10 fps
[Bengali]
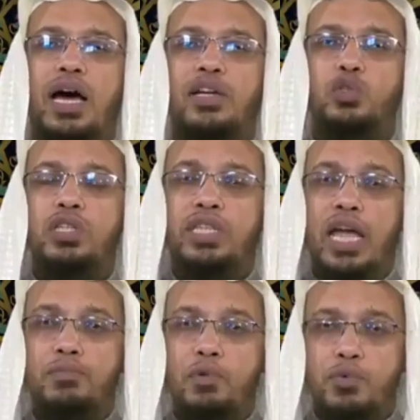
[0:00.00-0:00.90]
আর যদি
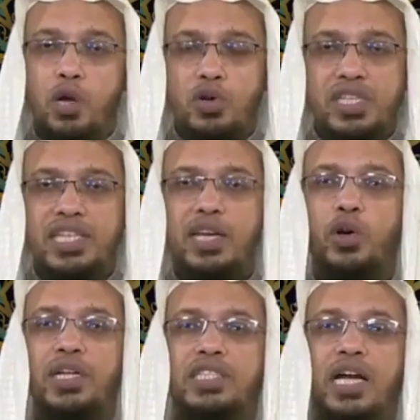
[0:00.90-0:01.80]
তেমমটাও রিস্কি
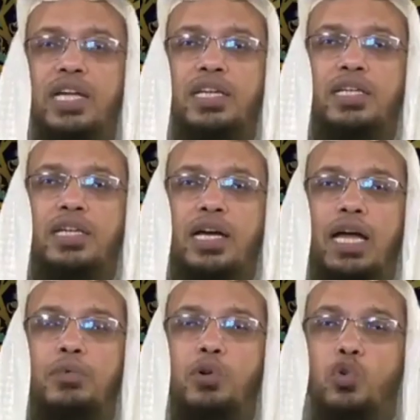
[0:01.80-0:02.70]
হয়ে যায়
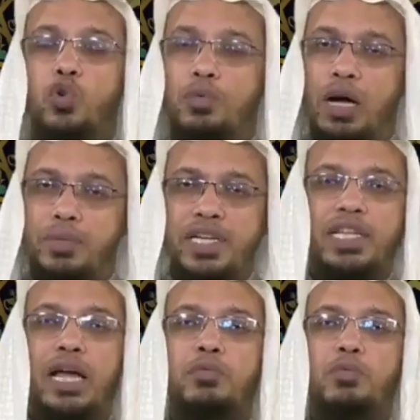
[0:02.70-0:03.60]
এবং কোনোভাবেই
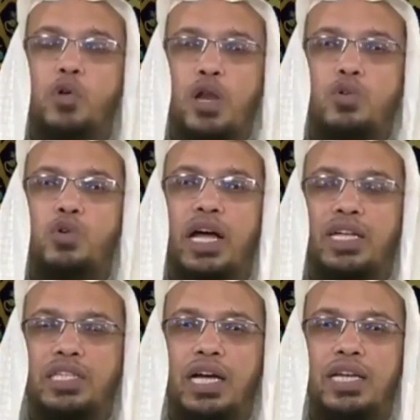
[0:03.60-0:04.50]
তেমম করানো না
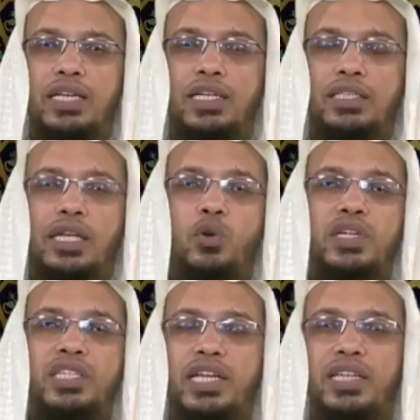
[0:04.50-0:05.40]
যায়
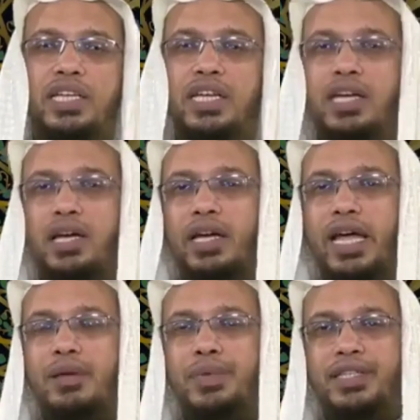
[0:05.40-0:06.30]
তাহলে সেক্ষেত্রে
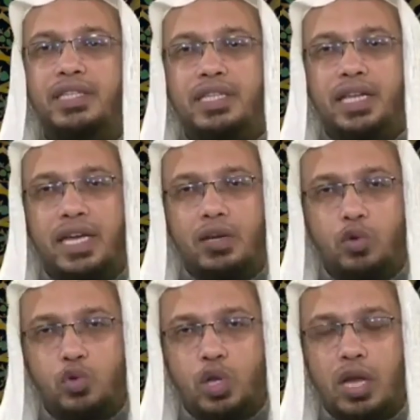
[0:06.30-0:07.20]
এই ব্যক্তিকে
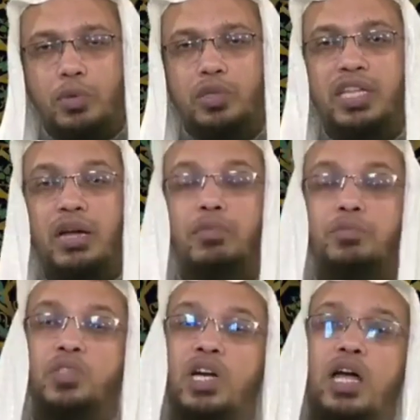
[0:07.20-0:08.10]
গোসল এবং
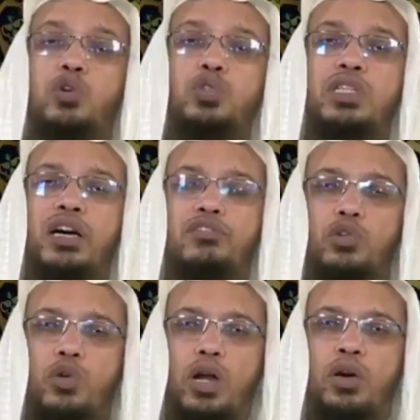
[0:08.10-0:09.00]
তায়ামুম ছাড়াও যদি
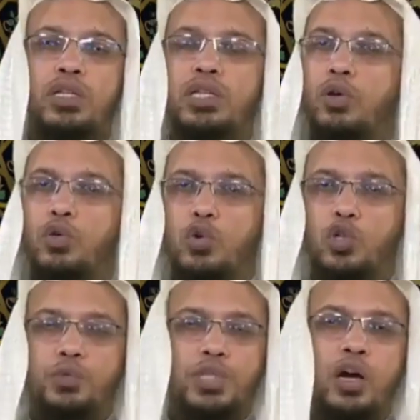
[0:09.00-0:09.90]
দাফন করা হয় তাহলে কোনো
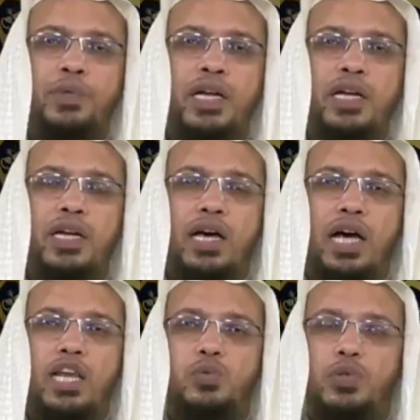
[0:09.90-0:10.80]
অসুবিধা হবে না
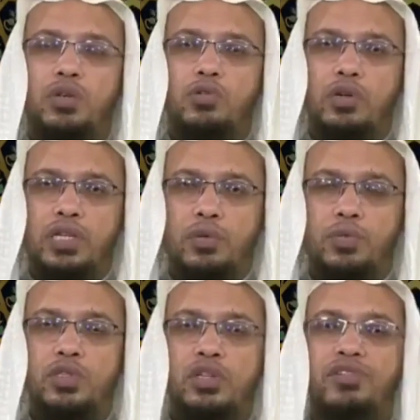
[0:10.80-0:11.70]
আল্লাহ সুমাতাল করণকারী
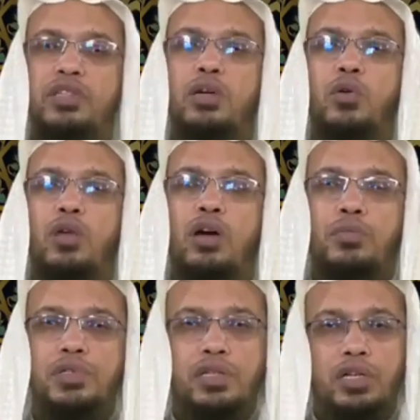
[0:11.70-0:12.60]
বলেছেন ফাত্তাকুল্লাহ
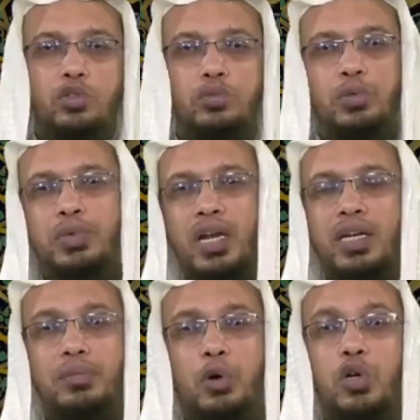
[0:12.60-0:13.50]
হামস্তাতে আতম তোমরা
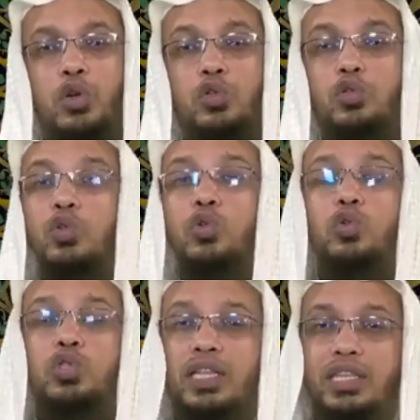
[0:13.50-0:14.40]
আল্লাহকে ভয় করো
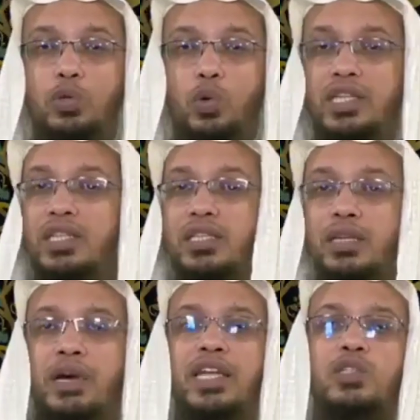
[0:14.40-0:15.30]
যতটুকু সাধ্যে কোলা
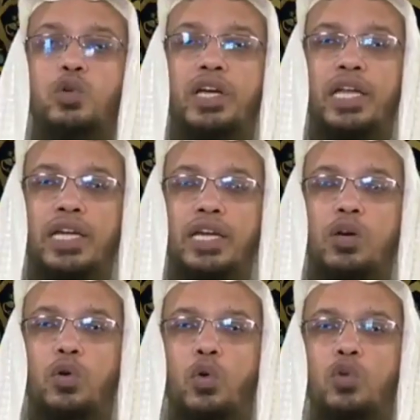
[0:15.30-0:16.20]
সাধ্যের বাইরে চলে গেলে
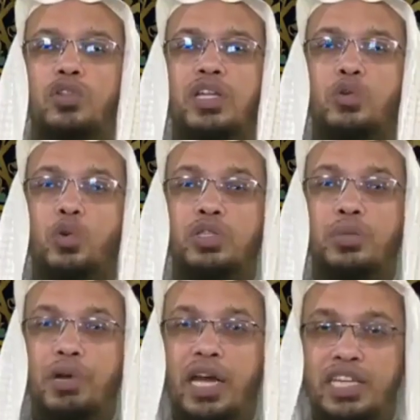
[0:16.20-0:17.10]
অন্যদের
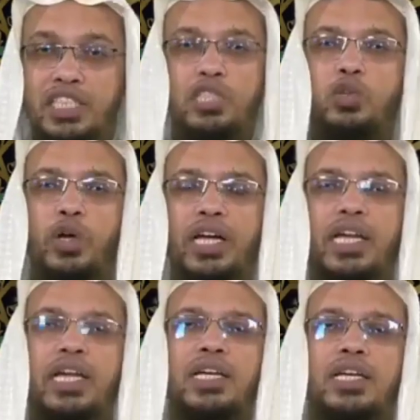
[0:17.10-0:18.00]
ক্ষতি প্রায় নিশ্চিত হয়ে
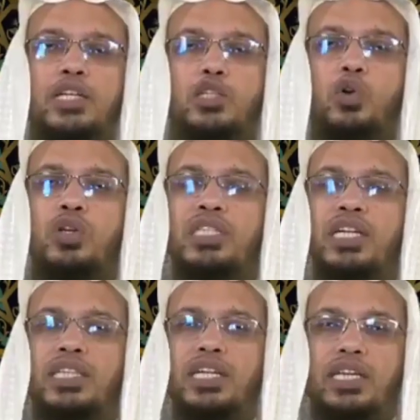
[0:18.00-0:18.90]
গেলে তখন
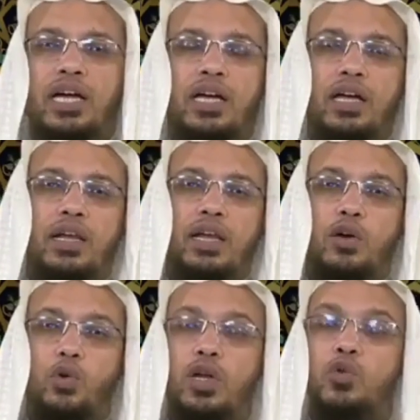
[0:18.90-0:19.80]
সেক্ষেত্রে এটা
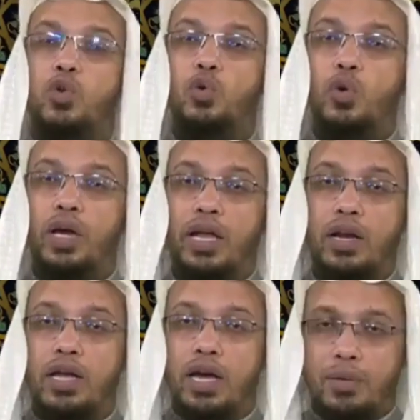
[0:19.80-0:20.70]
না করলে কোনো গুণাগার
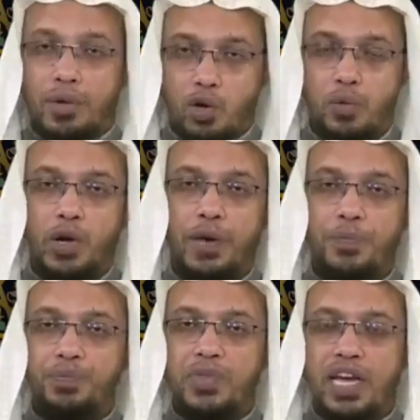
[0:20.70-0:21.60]
আমরা হব না
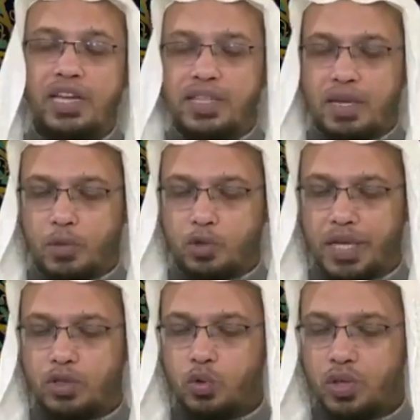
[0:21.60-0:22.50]
এটা তিনি মত
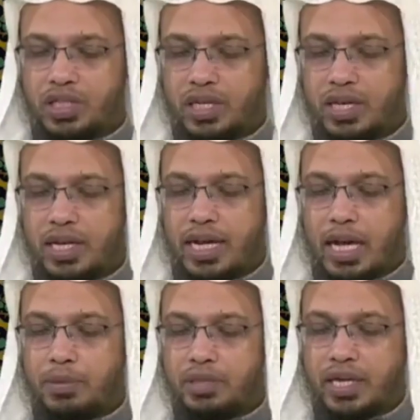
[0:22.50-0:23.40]
ব্যক্ত করেছেন
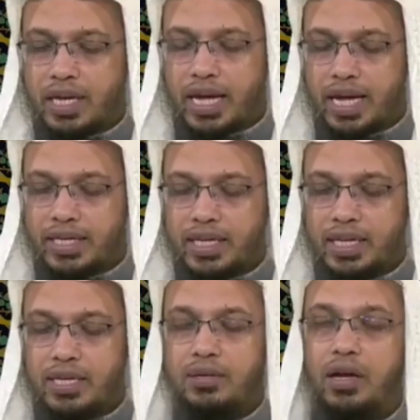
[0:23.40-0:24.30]
এবং তার
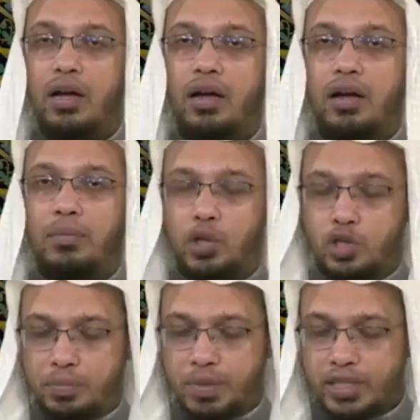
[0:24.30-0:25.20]
একই
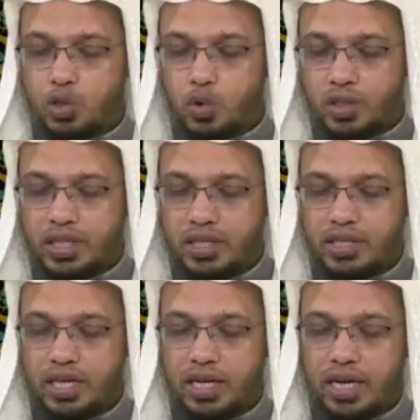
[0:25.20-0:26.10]
মত ব্যক্ত করেছেন
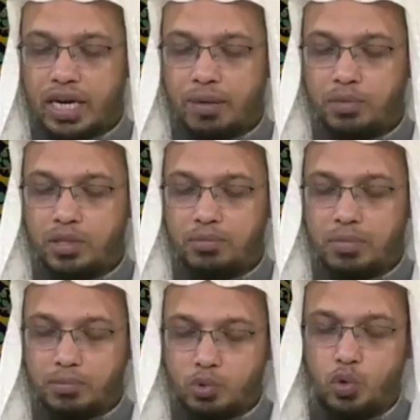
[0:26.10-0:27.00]
শেখ আহমদ
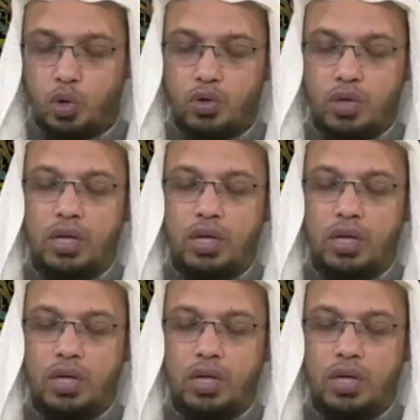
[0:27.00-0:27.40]
মমদুহ